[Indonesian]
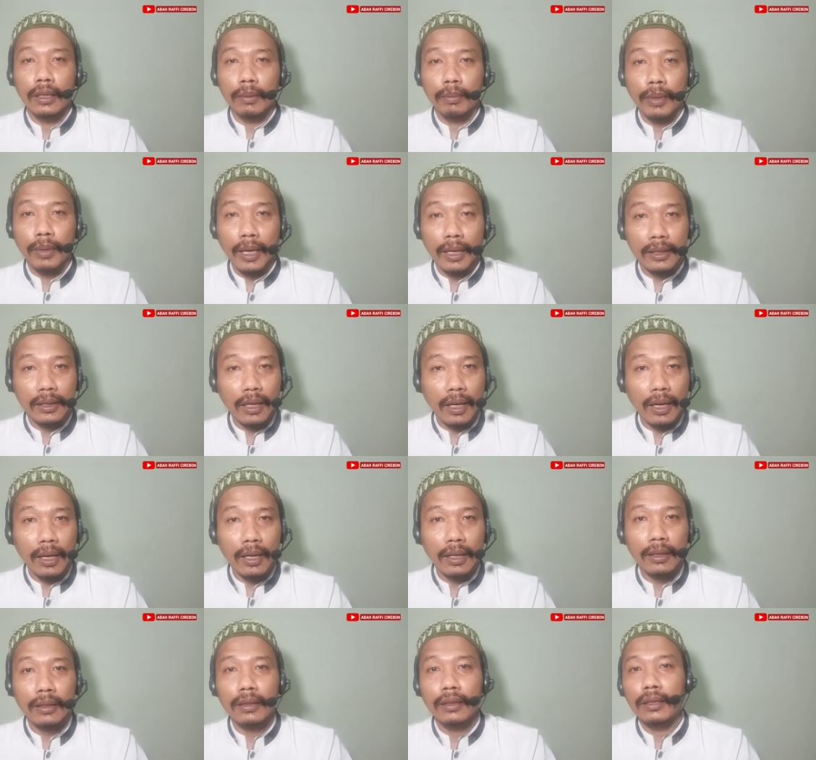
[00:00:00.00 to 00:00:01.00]

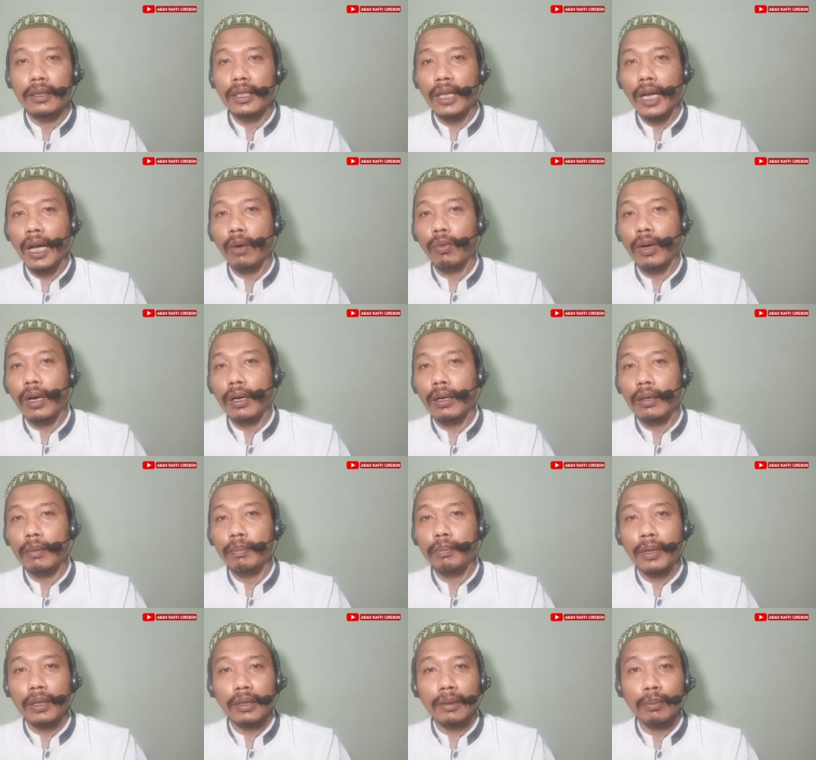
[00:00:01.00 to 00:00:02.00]
biasa di awal
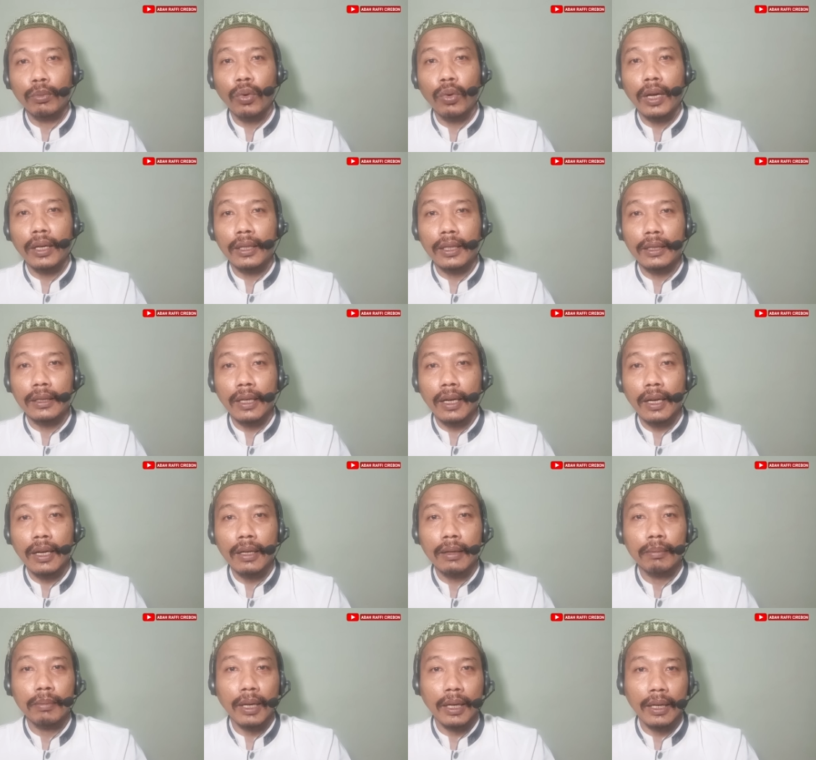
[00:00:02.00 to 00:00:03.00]
pertemuan
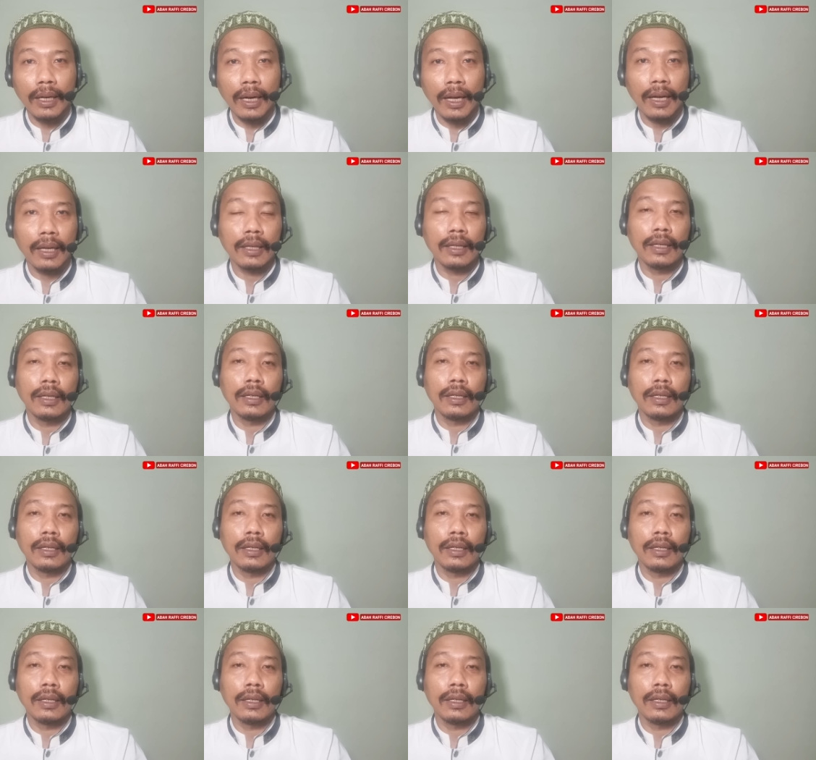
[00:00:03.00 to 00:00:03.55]
kita, marilah